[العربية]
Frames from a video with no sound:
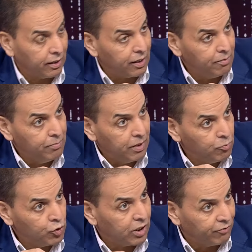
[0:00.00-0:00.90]
رقم
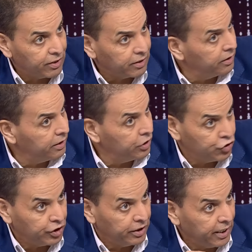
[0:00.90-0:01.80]
منخفض آه،
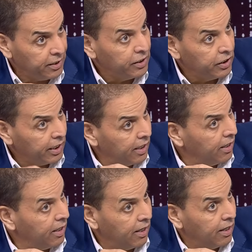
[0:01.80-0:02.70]
جدا
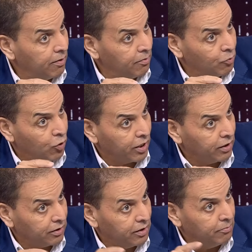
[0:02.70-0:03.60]
الحمد لله
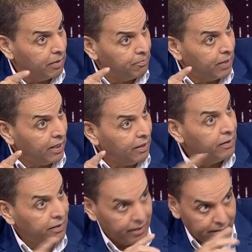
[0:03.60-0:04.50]
مقارنه مع
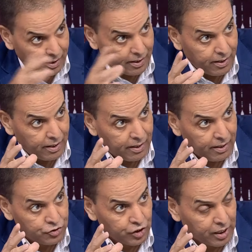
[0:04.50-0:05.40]

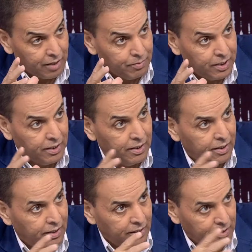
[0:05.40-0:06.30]
آه، آه، جرائم
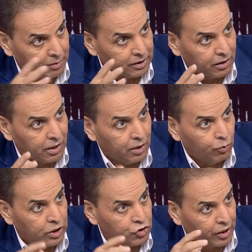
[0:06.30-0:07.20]
المنطقه
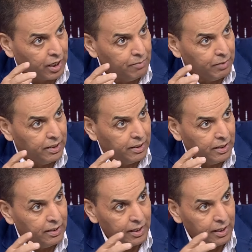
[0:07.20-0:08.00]
وجرائم آه،